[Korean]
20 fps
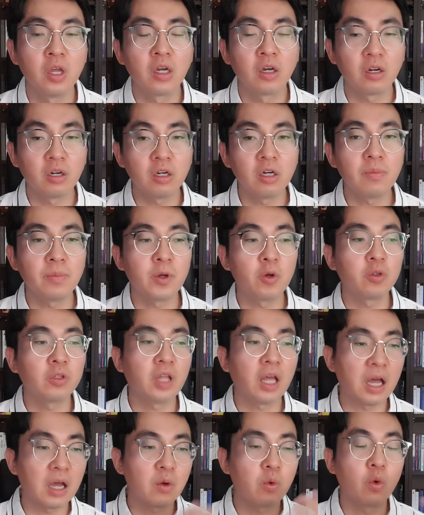그런 걸 배울
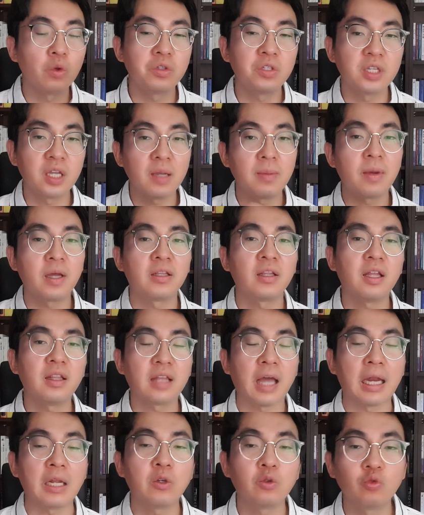때, 아, 고체마다
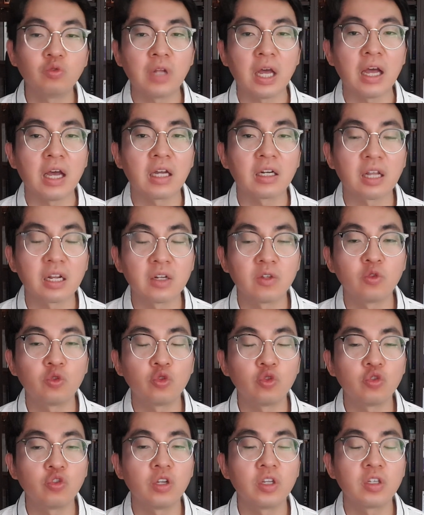다르구나라는
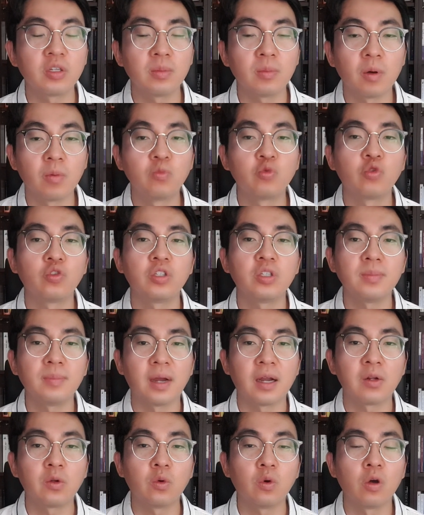수준에서 멈추지
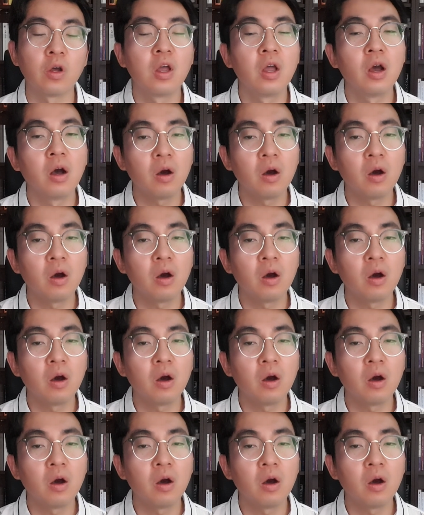말고,